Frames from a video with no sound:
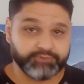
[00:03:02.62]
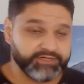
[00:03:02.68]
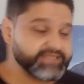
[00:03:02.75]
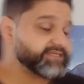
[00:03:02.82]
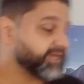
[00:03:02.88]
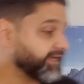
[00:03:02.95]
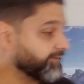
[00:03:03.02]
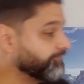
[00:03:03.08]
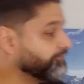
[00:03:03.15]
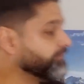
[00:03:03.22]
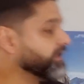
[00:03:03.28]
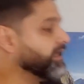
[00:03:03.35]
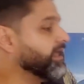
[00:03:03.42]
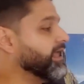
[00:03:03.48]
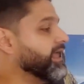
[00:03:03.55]
Pois é.
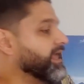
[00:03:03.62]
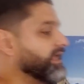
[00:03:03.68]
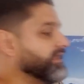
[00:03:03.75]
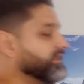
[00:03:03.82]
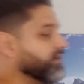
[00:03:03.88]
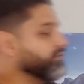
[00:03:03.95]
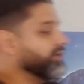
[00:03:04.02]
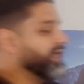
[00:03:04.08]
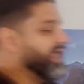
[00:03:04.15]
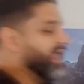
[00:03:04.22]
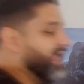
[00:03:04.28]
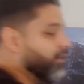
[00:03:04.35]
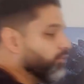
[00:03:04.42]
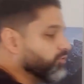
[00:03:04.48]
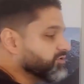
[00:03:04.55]
Então,
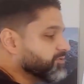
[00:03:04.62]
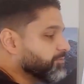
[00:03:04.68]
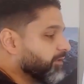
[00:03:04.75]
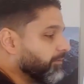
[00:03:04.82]
os